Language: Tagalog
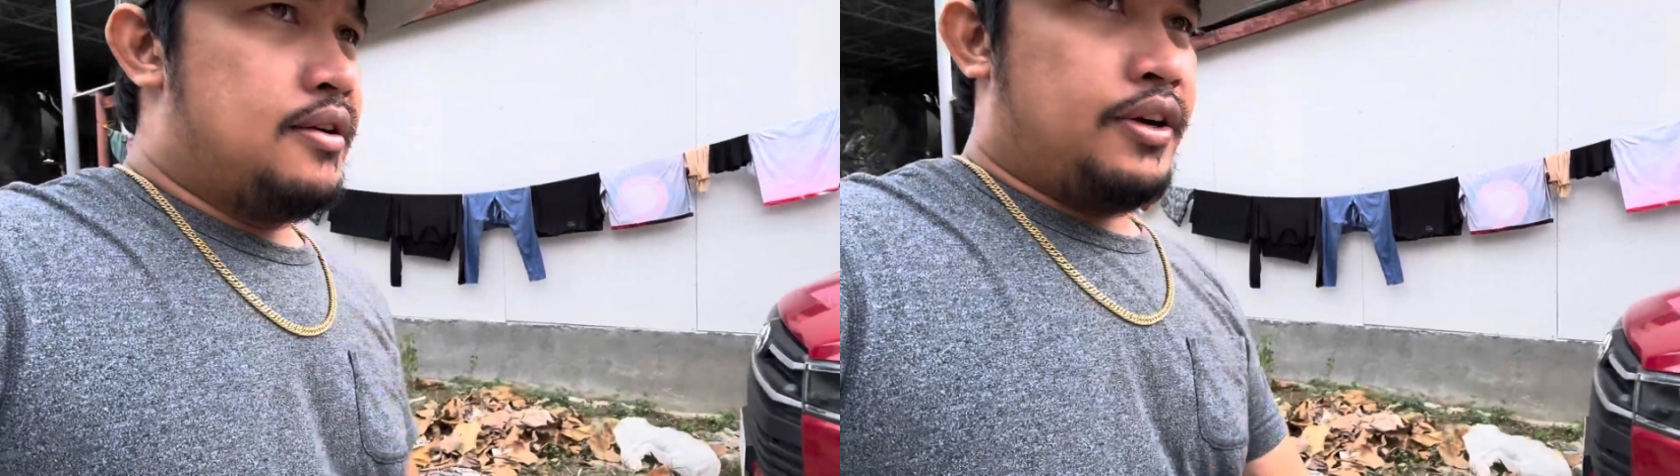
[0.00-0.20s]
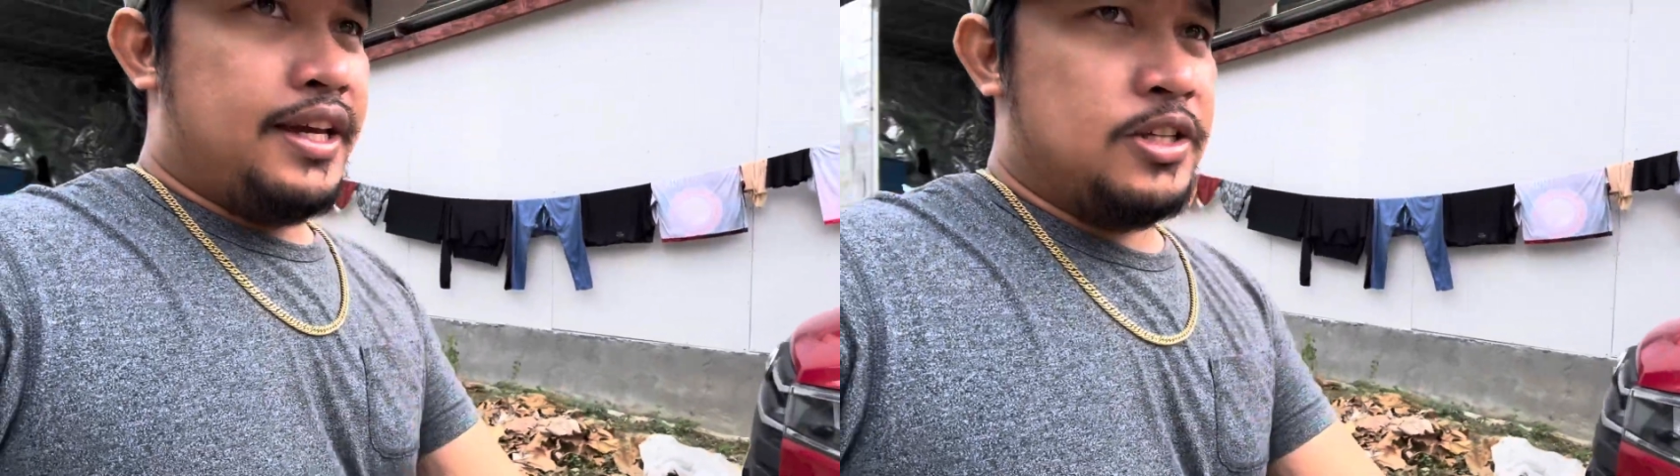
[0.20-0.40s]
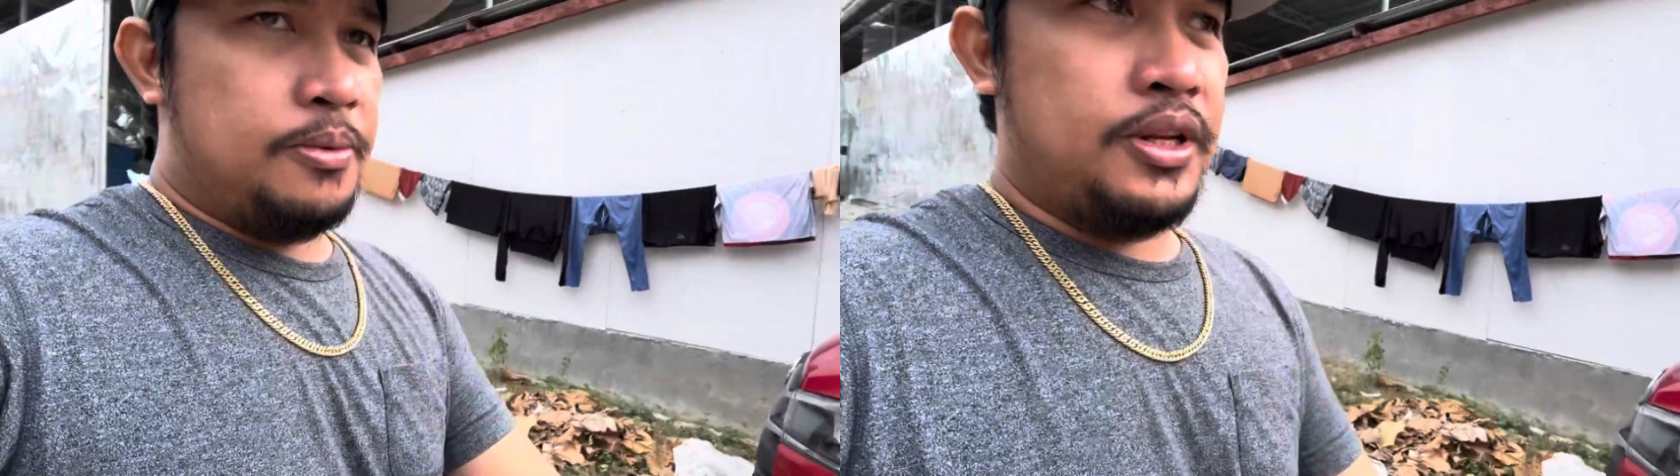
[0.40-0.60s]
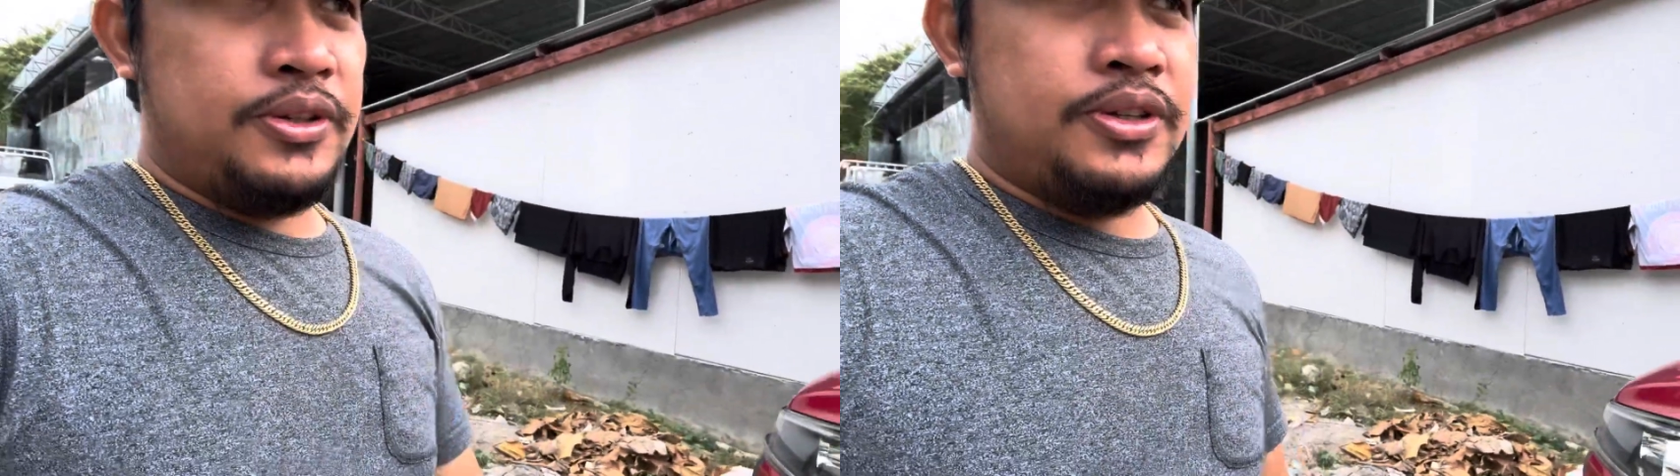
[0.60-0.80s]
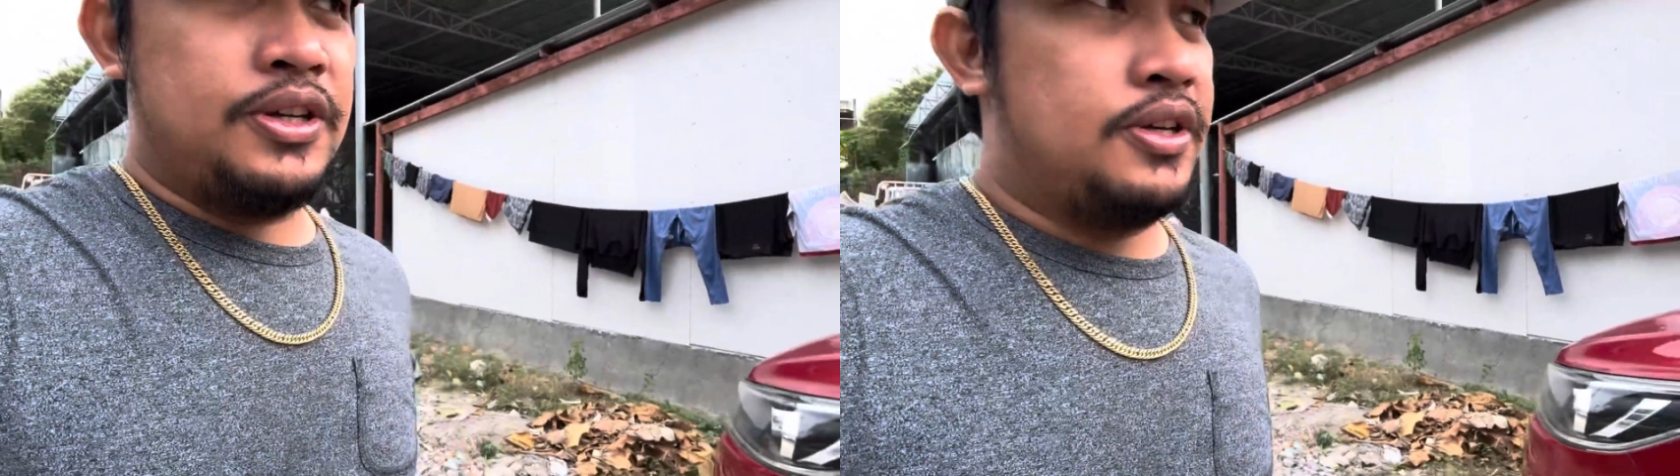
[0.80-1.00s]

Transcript: Okay, so na to.